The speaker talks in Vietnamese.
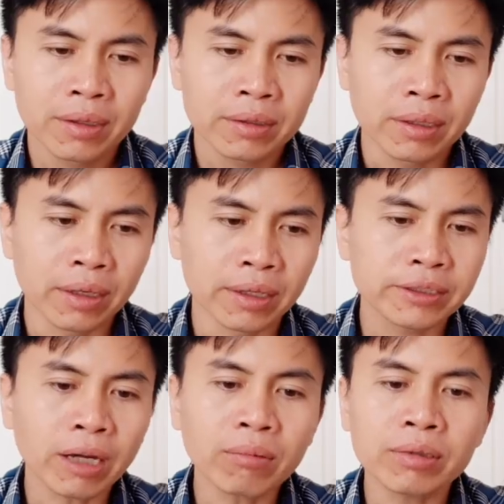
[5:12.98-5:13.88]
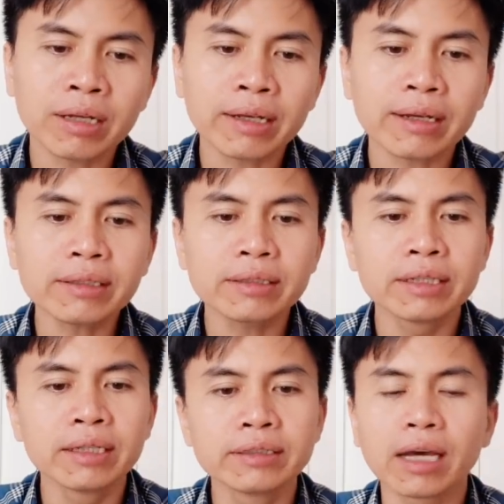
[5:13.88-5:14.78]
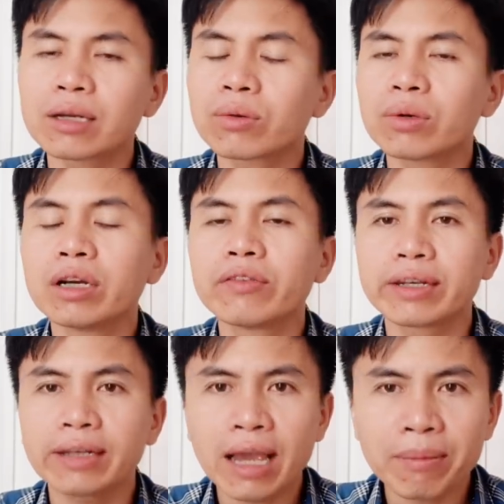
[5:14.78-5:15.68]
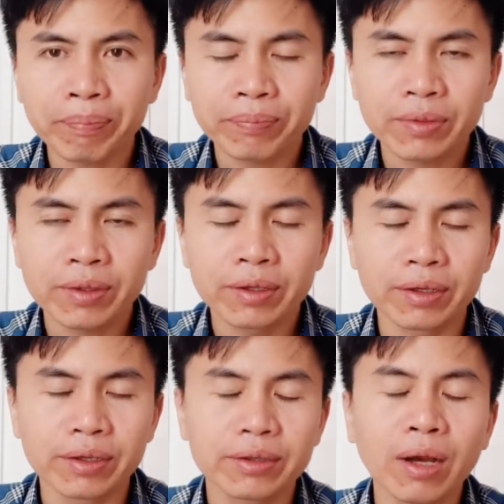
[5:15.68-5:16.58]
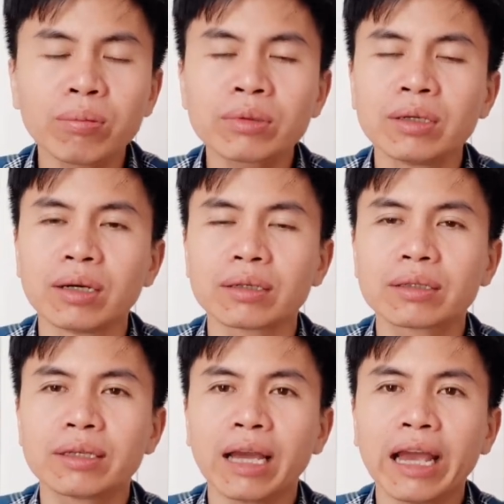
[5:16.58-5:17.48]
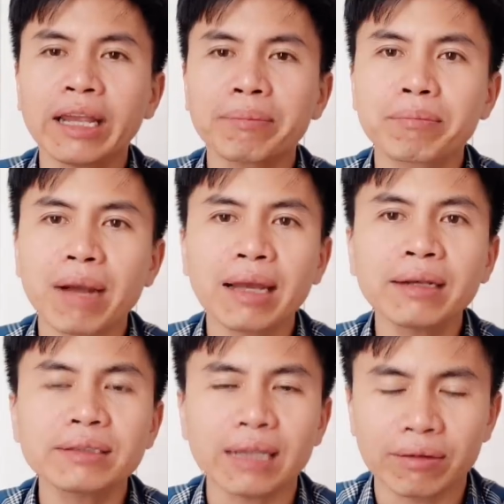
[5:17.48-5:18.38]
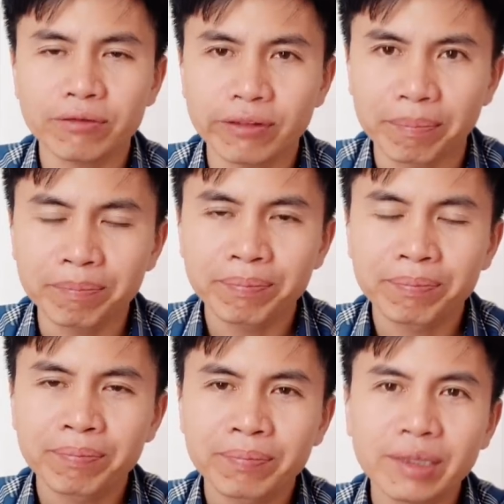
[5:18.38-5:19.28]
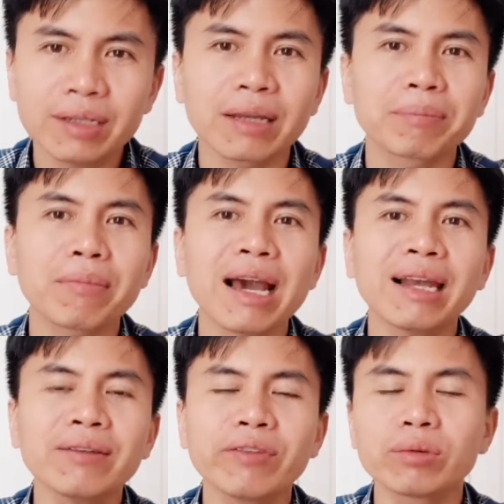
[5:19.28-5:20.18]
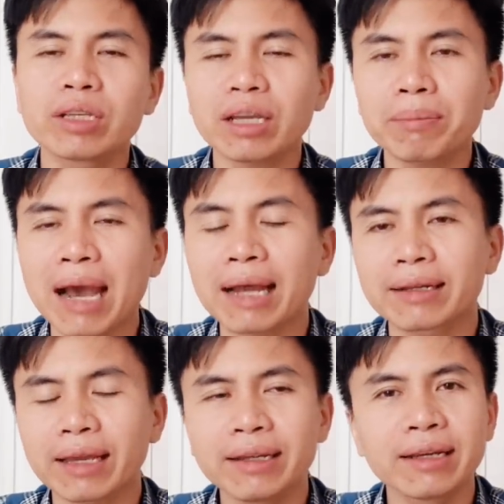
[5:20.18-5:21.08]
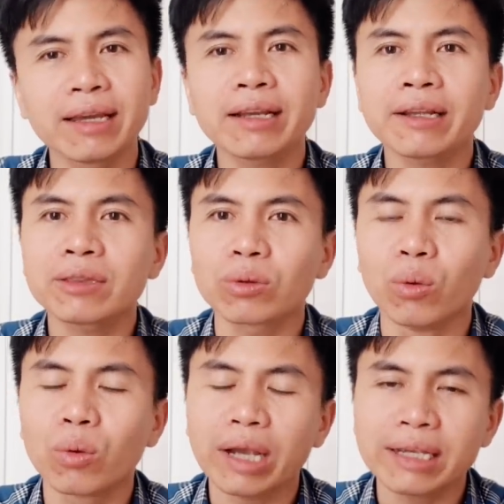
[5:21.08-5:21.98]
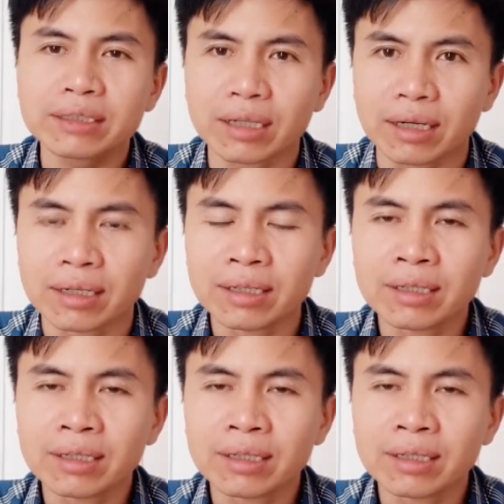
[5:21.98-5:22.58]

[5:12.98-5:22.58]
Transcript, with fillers: thì trong cái cách nhìn nhận của người Việt Nam thì thông thường thì hay bán sản phẩm tức là bán ví dụ như cái bàn cái ghế cái tủ cái giường